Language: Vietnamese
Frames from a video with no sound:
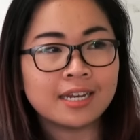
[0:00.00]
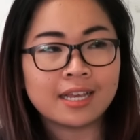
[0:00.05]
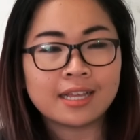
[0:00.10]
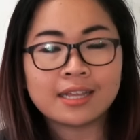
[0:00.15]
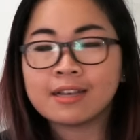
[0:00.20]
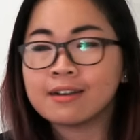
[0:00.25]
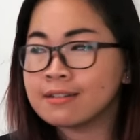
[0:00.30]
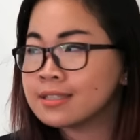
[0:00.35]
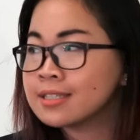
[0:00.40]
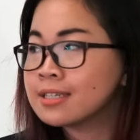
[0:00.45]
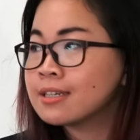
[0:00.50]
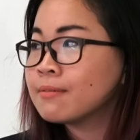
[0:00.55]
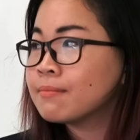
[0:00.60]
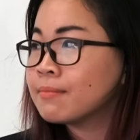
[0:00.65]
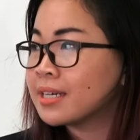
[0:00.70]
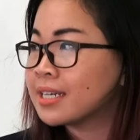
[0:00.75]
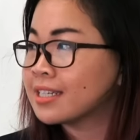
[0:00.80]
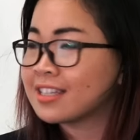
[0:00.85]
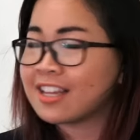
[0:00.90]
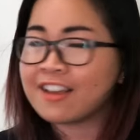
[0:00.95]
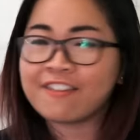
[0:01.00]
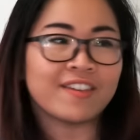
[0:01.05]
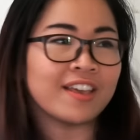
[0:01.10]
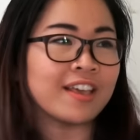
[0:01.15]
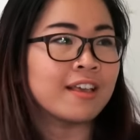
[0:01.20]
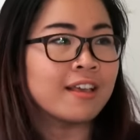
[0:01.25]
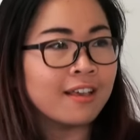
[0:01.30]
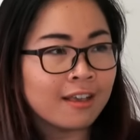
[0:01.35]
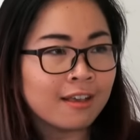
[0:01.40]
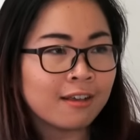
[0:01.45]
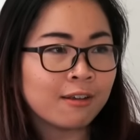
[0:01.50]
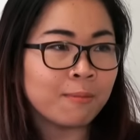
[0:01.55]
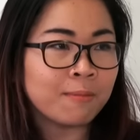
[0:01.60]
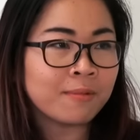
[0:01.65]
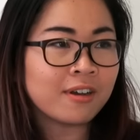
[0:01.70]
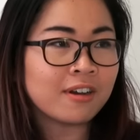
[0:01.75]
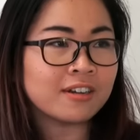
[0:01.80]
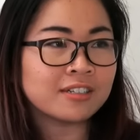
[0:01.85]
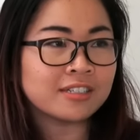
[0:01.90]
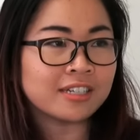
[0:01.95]
để thử sức mình tại vì cũng
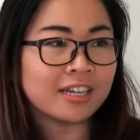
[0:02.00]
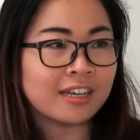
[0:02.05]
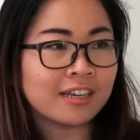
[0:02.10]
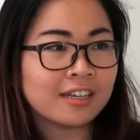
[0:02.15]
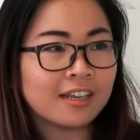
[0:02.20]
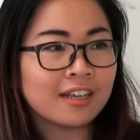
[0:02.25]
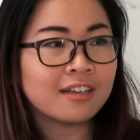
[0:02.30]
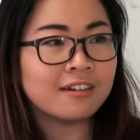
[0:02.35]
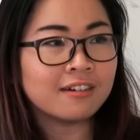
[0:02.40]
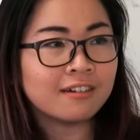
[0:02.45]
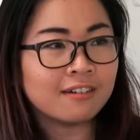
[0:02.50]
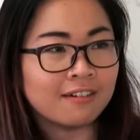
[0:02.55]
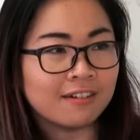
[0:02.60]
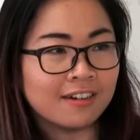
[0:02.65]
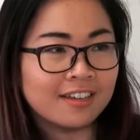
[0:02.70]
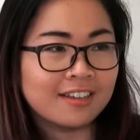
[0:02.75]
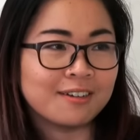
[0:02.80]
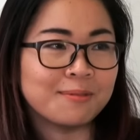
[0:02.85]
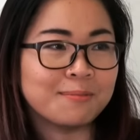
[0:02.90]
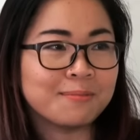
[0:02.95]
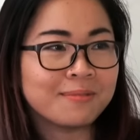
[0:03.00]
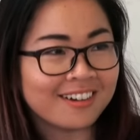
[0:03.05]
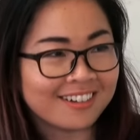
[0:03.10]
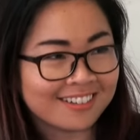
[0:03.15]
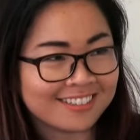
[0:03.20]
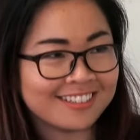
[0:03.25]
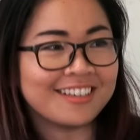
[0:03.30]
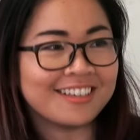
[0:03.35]
còn trẻ cái cơ hội cũng còn